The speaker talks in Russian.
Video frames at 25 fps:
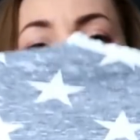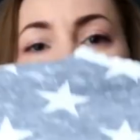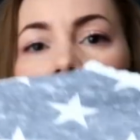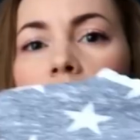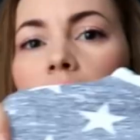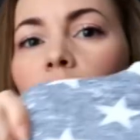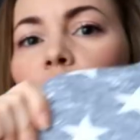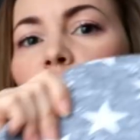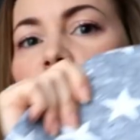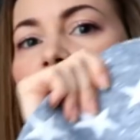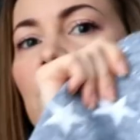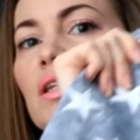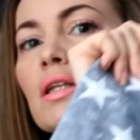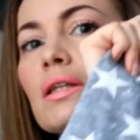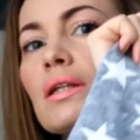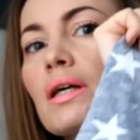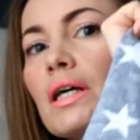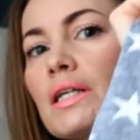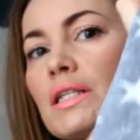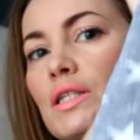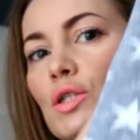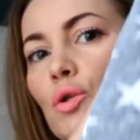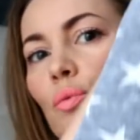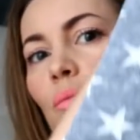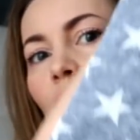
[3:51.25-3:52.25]
И вот этот
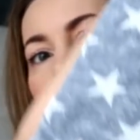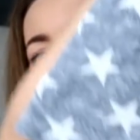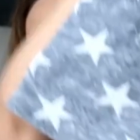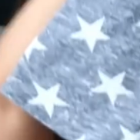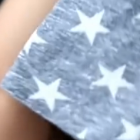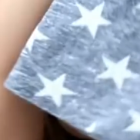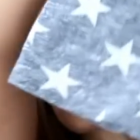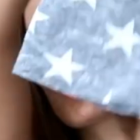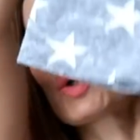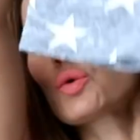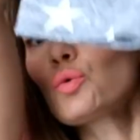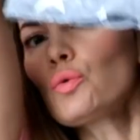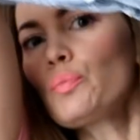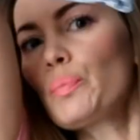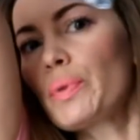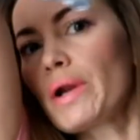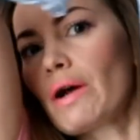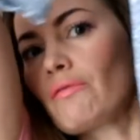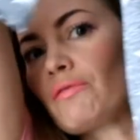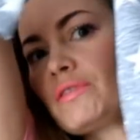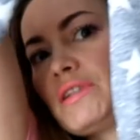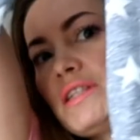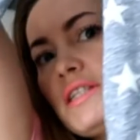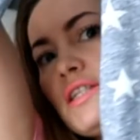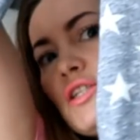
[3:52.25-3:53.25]
костюм я ношу
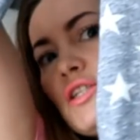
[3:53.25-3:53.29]
прям в